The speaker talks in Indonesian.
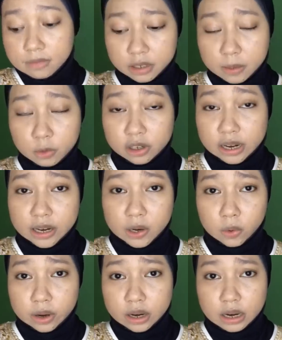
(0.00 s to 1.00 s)
meskipun
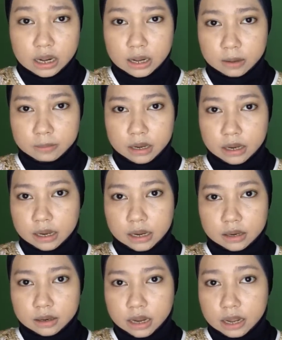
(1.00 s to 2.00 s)
sekarang gue nggak
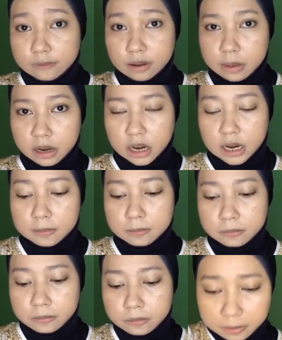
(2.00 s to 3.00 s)
bikin heavy makeup
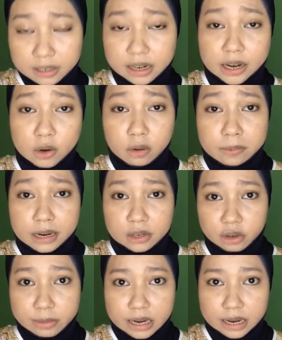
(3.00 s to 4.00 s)
tapi sekarang gue
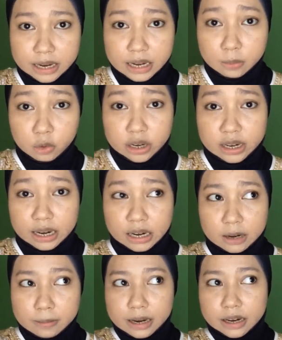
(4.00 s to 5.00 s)
pengen coba lagi mungkin
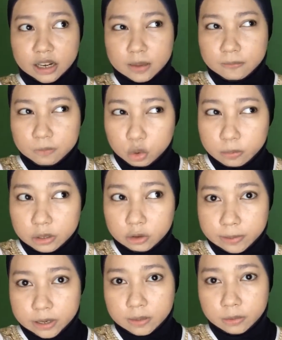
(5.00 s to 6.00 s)
karena kemarin super
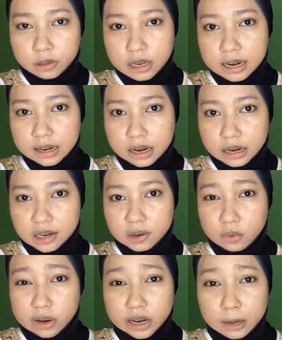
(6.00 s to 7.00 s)
super keputihan karena
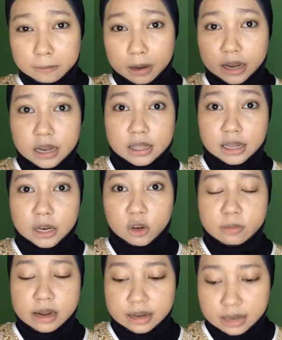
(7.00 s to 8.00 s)
gue apply-nya
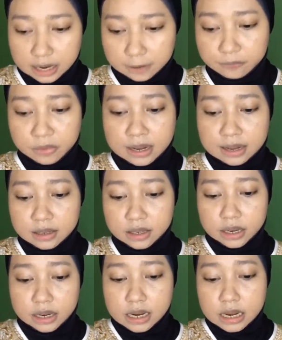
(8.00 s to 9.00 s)
terlalu banyak
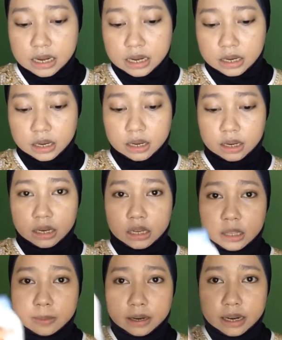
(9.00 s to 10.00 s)
jadi
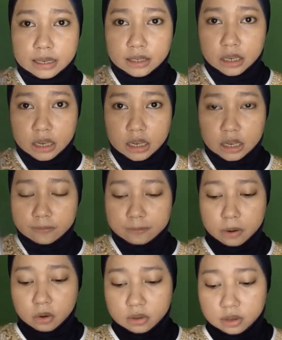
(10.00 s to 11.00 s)
kita pakai si
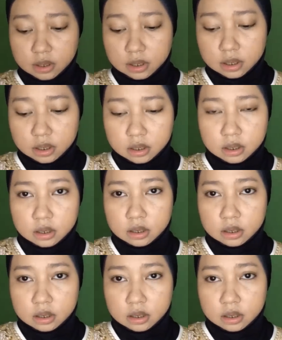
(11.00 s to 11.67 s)
Pons